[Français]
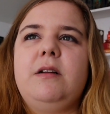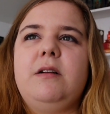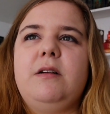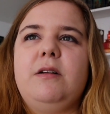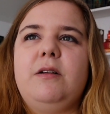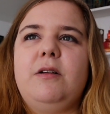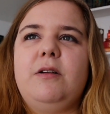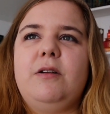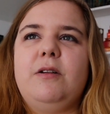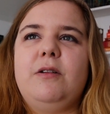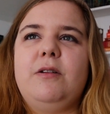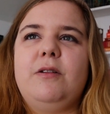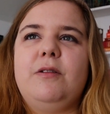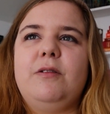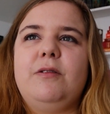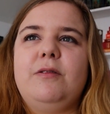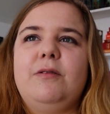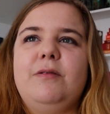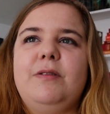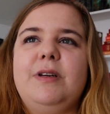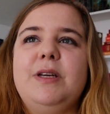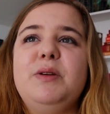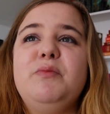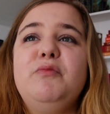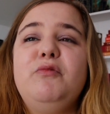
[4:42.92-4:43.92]

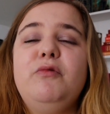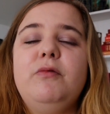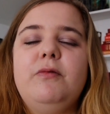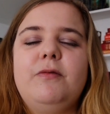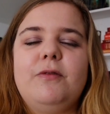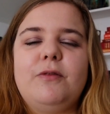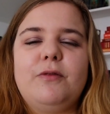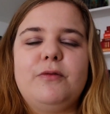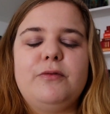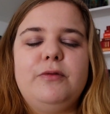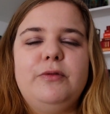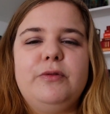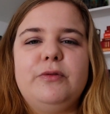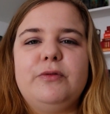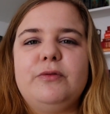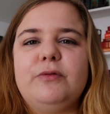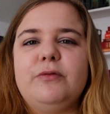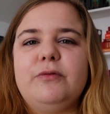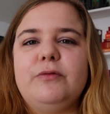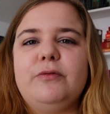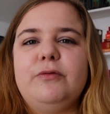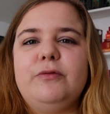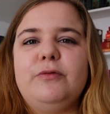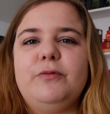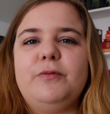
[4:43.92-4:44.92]
euh, émouvant, une,
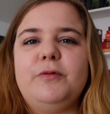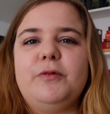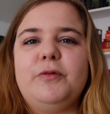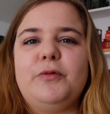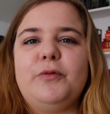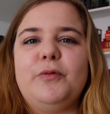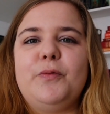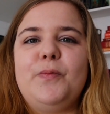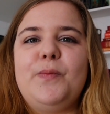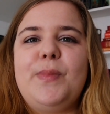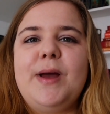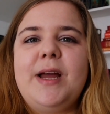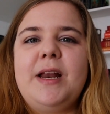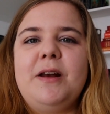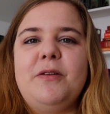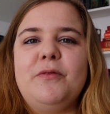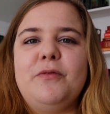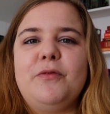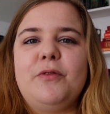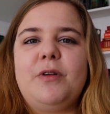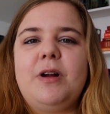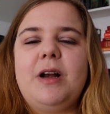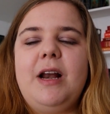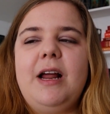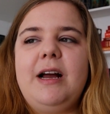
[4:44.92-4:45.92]
une,
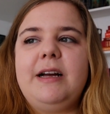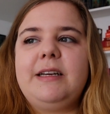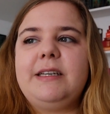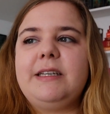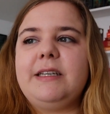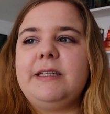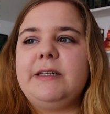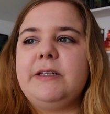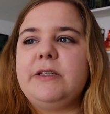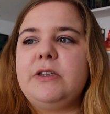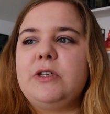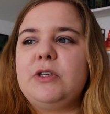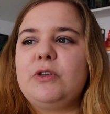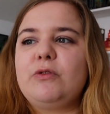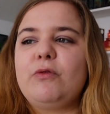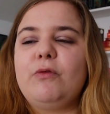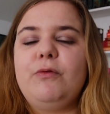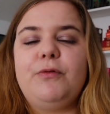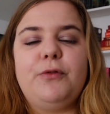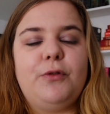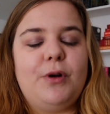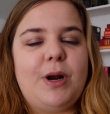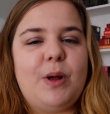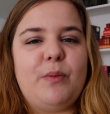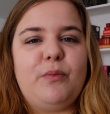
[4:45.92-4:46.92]
belle claque et je
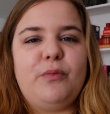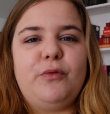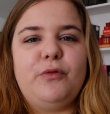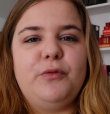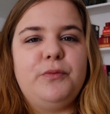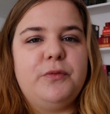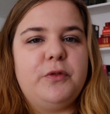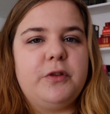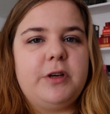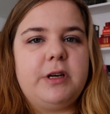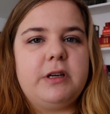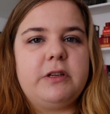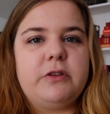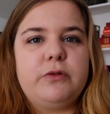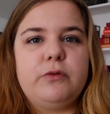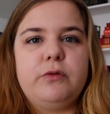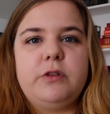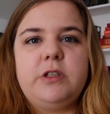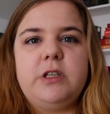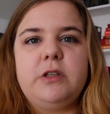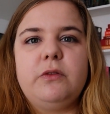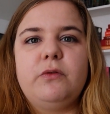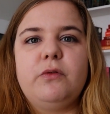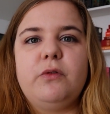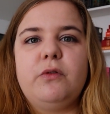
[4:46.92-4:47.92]
trouve que la plume de Kazuo
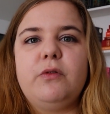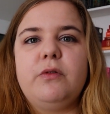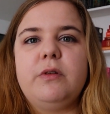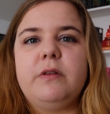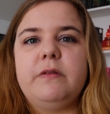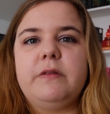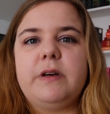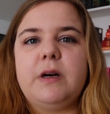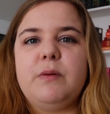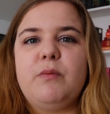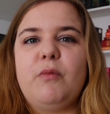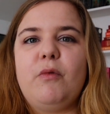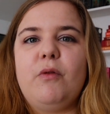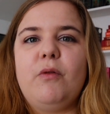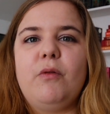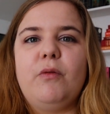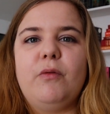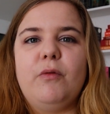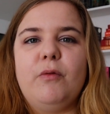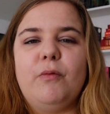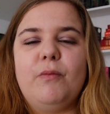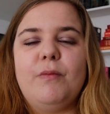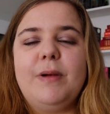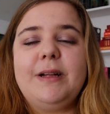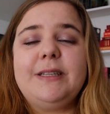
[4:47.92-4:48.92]
Ishiguro est vraiment
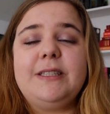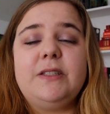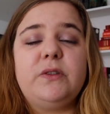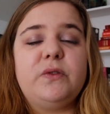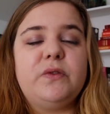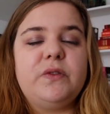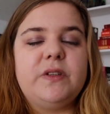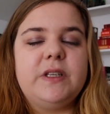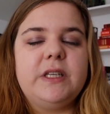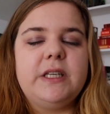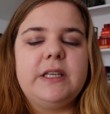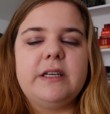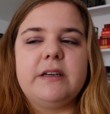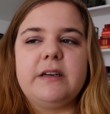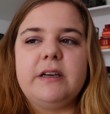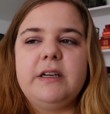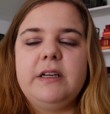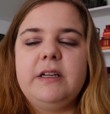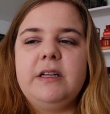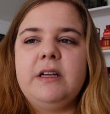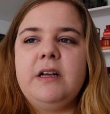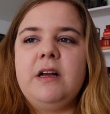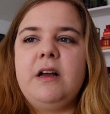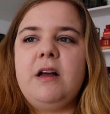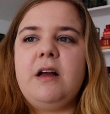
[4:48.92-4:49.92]
euh, magnifique.
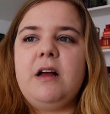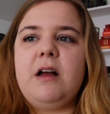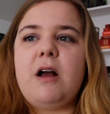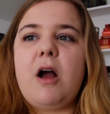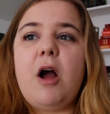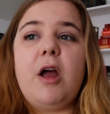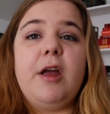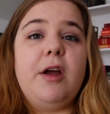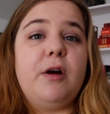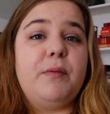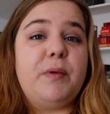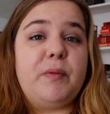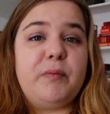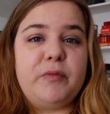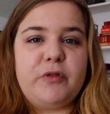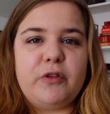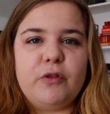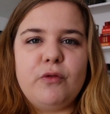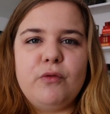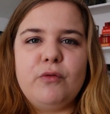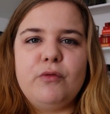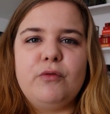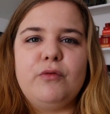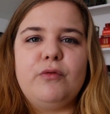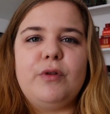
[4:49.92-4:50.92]
Et en même
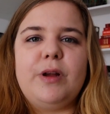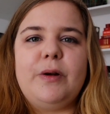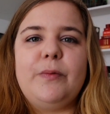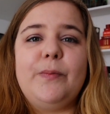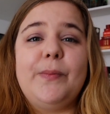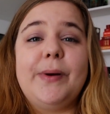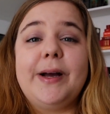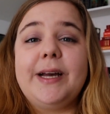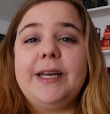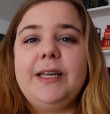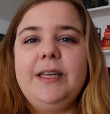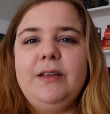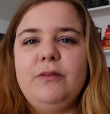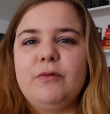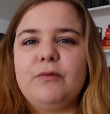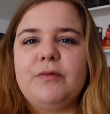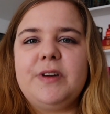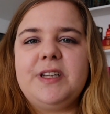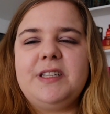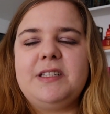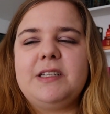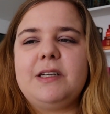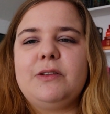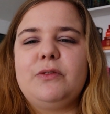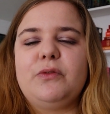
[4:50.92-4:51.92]
temps, euh, elle brille, on
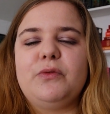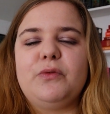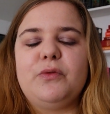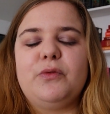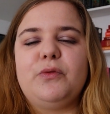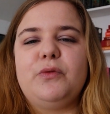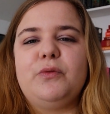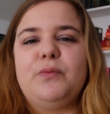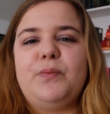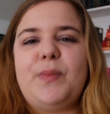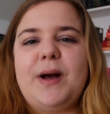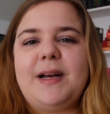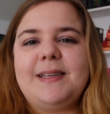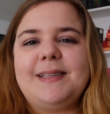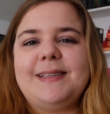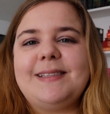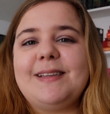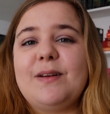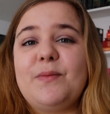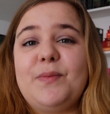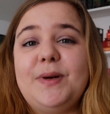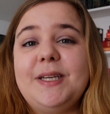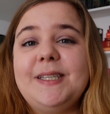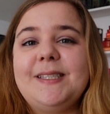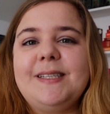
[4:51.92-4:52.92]
va dire, par sa
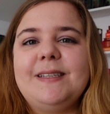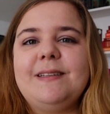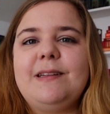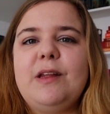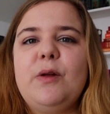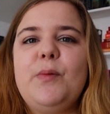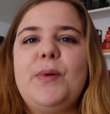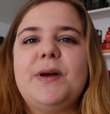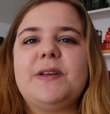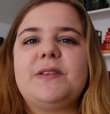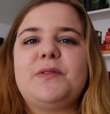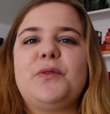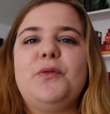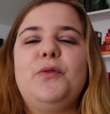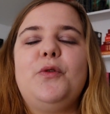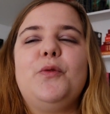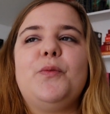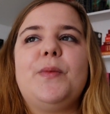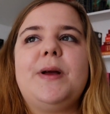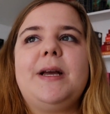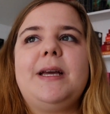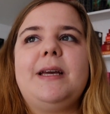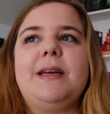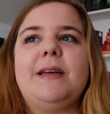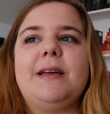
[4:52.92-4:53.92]
simplicité, parce que le
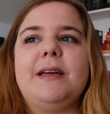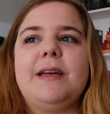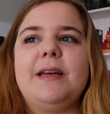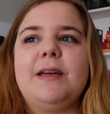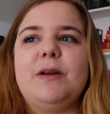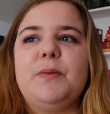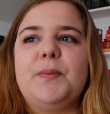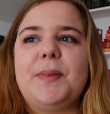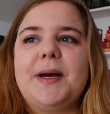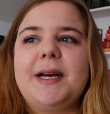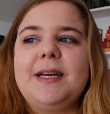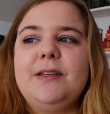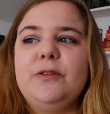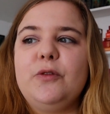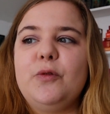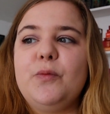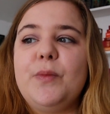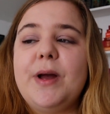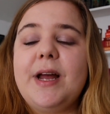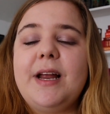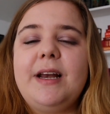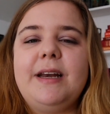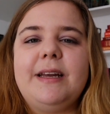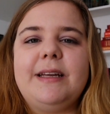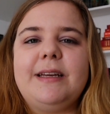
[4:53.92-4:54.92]
mec est, prix
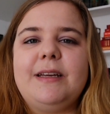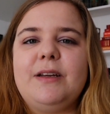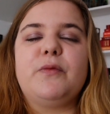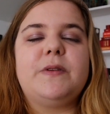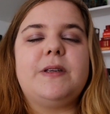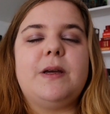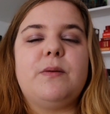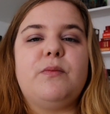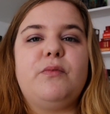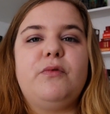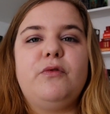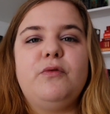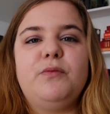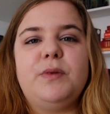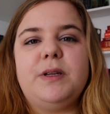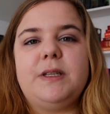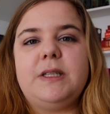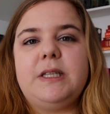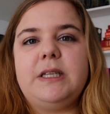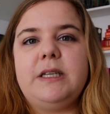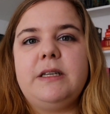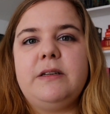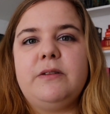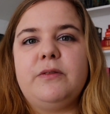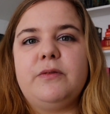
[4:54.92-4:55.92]
Nobel et sa plume
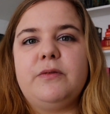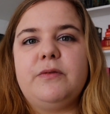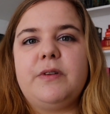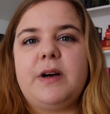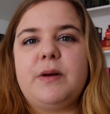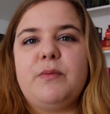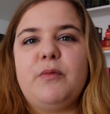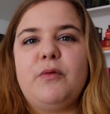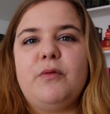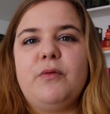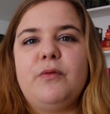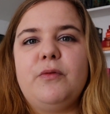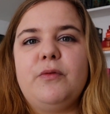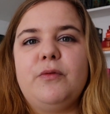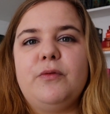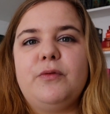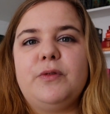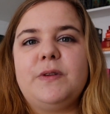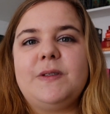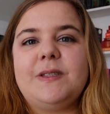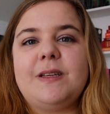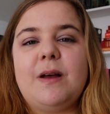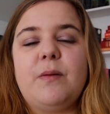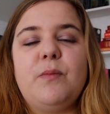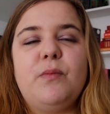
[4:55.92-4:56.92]
était euh, vraiment euh,
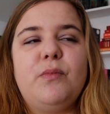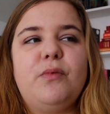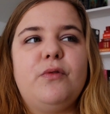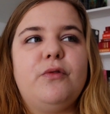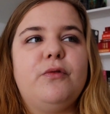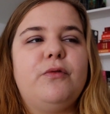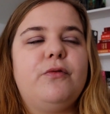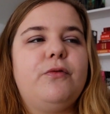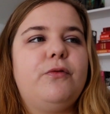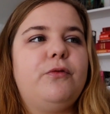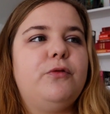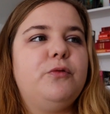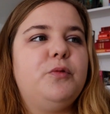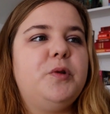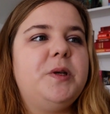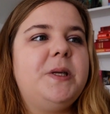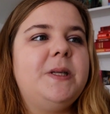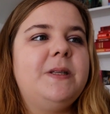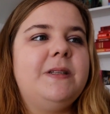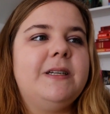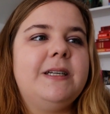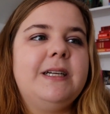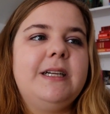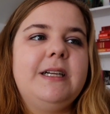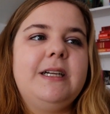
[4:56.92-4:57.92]
simple,
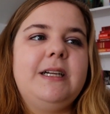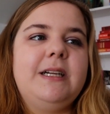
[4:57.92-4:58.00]
fluide